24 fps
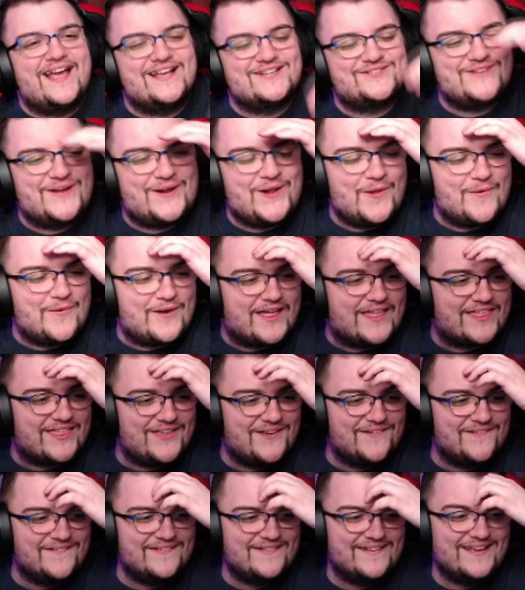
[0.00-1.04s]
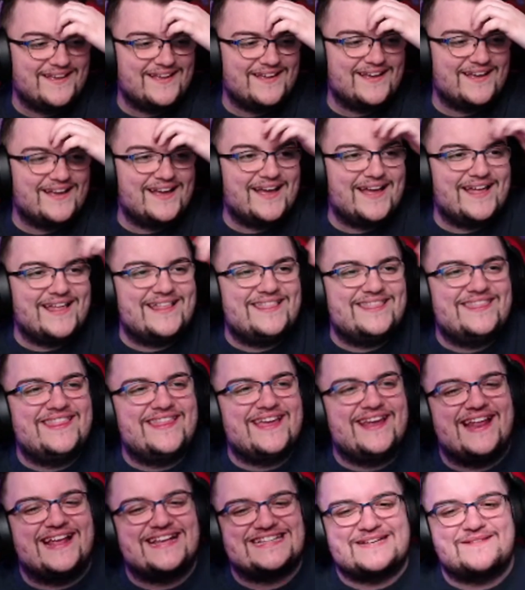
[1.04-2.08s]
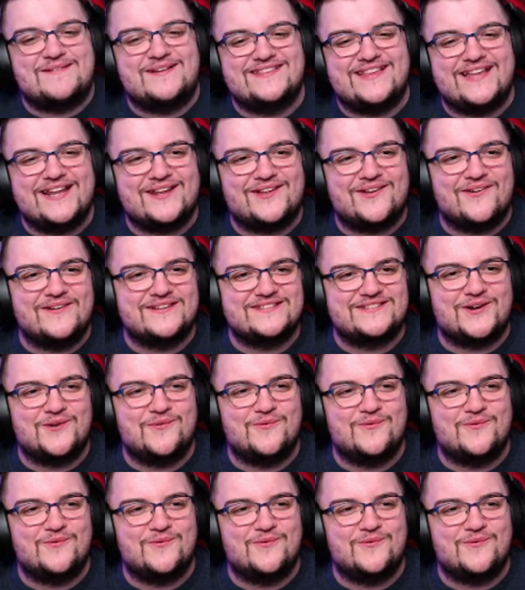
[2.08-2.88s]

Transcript: Es una colaboración de la Sabater con Star